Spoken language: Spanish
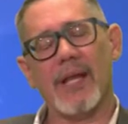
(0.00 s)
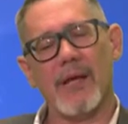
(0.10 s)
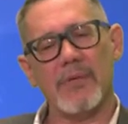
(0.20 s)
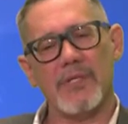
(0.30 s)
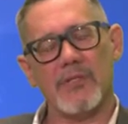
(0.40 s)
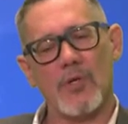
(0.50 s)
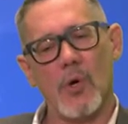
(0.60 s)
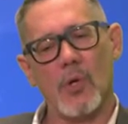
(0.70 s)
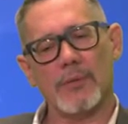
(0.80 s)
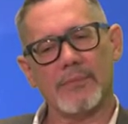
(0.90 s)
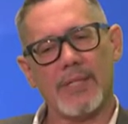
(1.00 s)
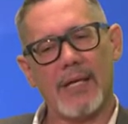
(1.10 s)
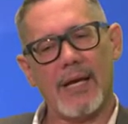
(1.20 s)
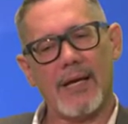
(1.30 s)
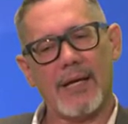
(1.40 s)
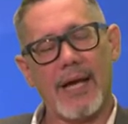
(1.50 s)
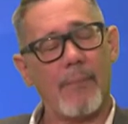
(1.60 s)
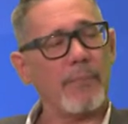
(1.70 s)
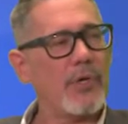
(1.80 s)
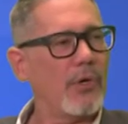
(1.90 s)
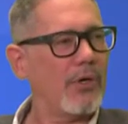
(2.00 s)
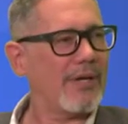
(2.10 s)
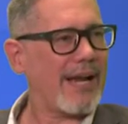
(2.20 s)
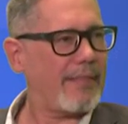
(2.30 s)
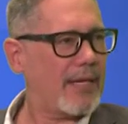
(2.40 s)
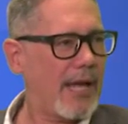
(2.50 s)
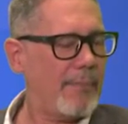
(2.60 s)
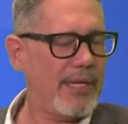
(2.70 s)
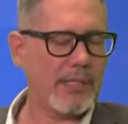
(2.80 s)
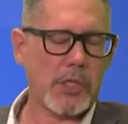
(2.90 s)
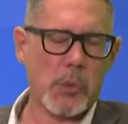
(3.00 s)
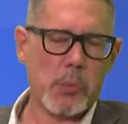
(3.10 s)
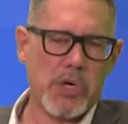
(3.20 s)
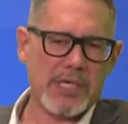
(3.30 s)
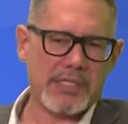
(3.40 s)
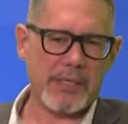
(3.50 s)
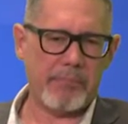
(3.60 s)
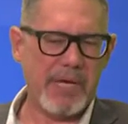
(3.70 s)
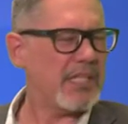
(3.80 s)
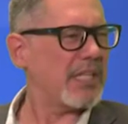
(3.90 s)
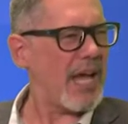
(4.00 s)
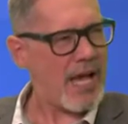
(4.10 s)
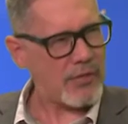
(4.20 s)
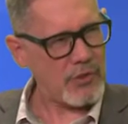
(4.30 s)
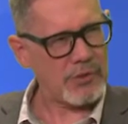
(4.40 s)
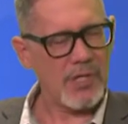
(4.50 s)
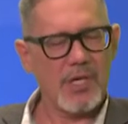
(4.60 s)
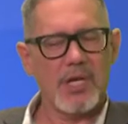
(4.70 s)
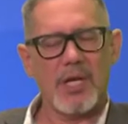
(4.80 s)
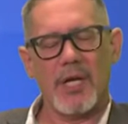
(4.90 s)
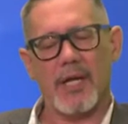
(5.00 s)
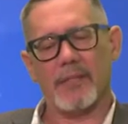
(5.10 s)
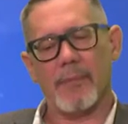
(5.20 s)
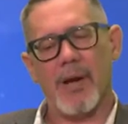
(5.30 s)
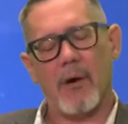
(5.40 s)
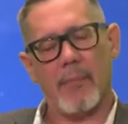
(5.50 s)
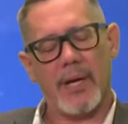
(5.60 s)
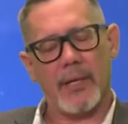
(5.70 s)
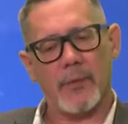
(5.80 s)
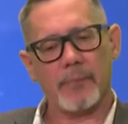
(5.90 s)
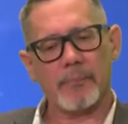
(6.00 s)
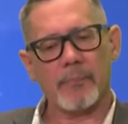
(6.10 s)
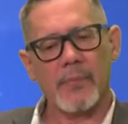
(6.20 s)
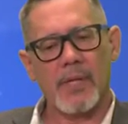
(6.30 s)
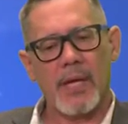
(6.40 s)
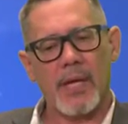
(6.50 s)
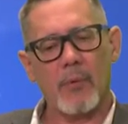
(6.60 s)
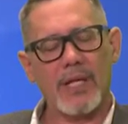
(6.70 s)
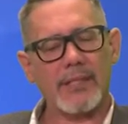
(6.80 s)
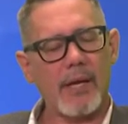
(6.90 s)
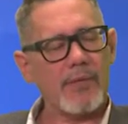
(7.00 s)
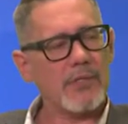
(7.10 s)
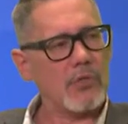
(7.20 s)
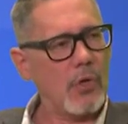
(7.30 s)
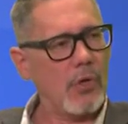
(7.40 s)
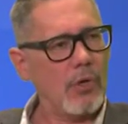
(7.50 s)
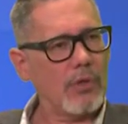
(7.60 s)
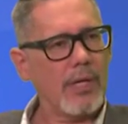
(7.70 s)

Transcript: televisión cambió radicalmente como hace 20 años, este, más o menos. Es una televisión